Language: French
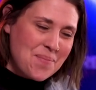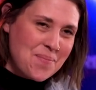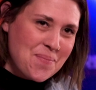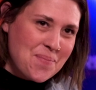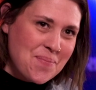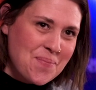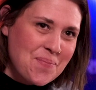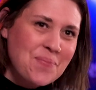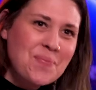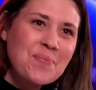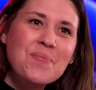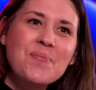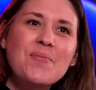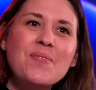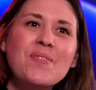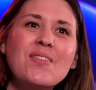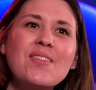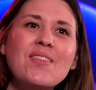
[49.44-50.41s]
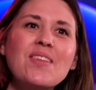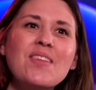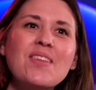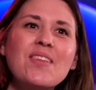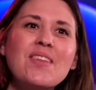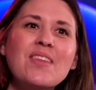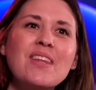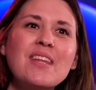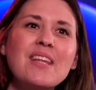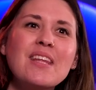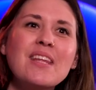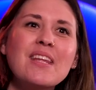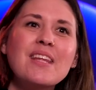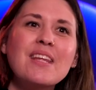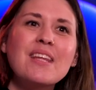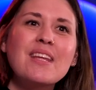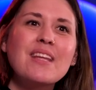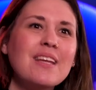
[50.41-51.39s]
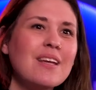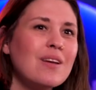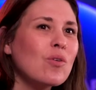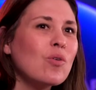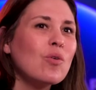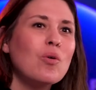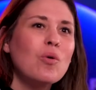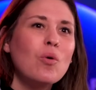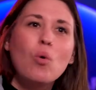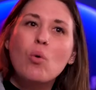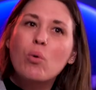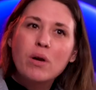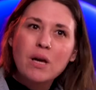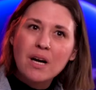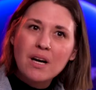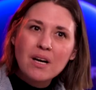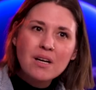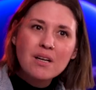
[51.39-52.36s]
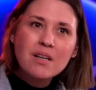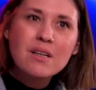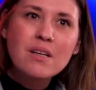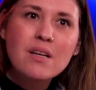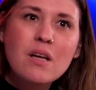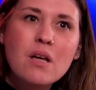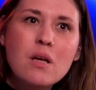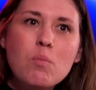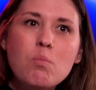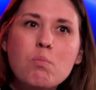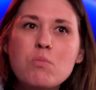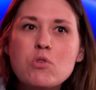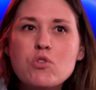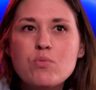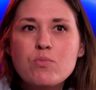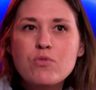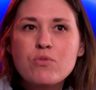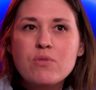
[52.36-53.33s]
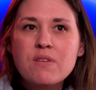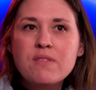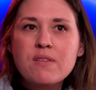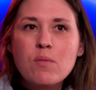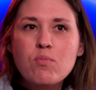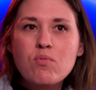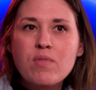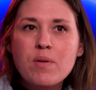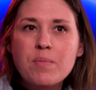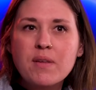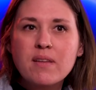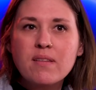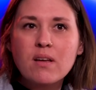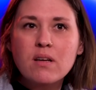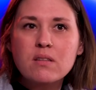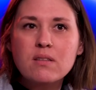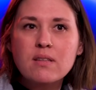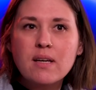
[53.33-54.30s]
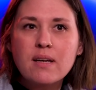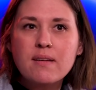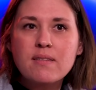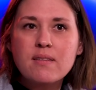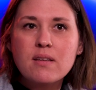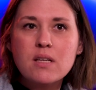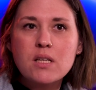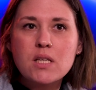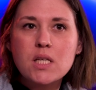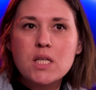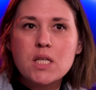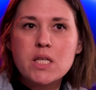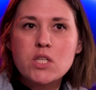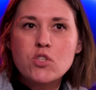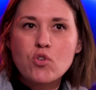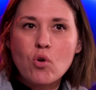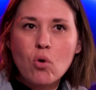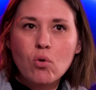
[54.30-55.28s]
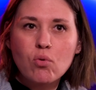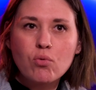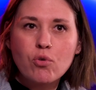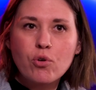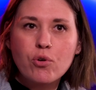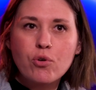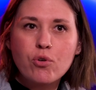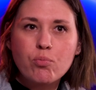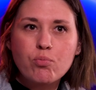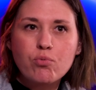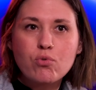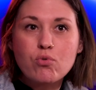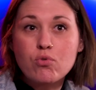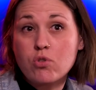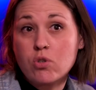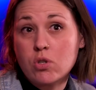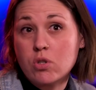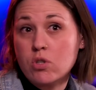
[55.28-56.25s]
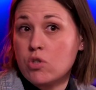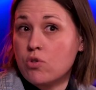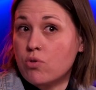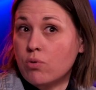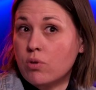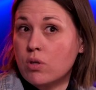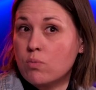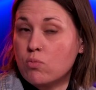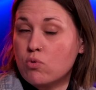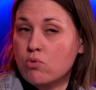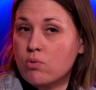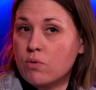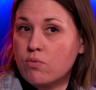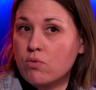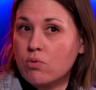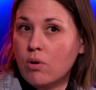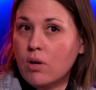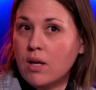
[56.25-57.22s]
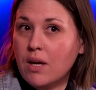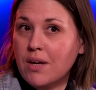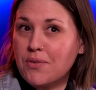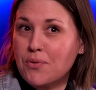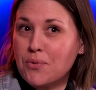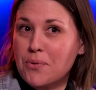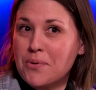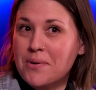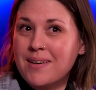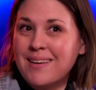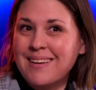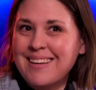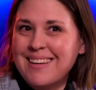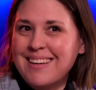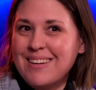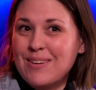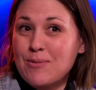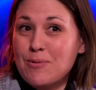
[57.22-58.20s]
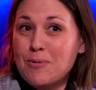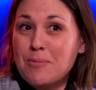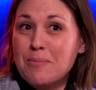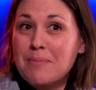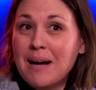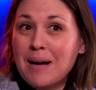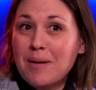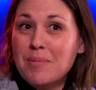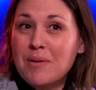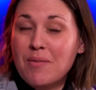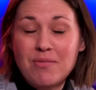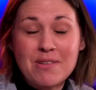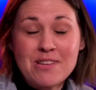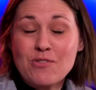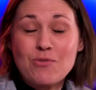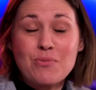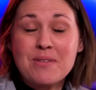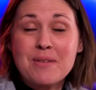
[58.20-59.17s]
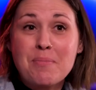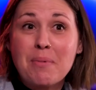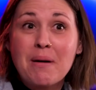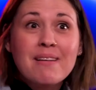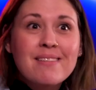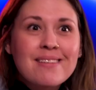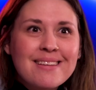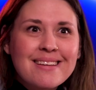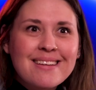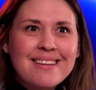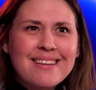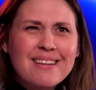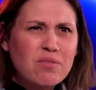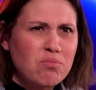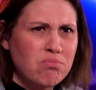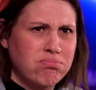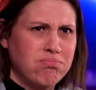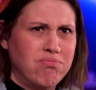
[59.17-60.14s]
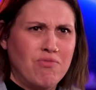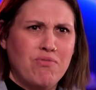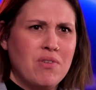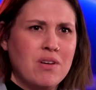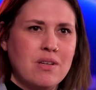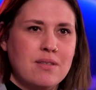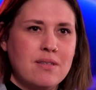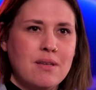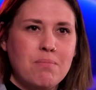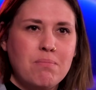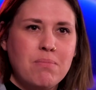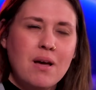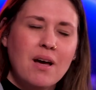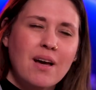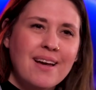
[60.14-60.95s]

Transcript: Quel rapport avec le Comedy Club Aucun. Mais je me suis dit que ça pouvait peut-être intéresser les, gens, euh, puisque j'ai des gens qui me suivent sur les réseaux. Le barbe, enfin je sais pas, c'est, enfin ça me paraît.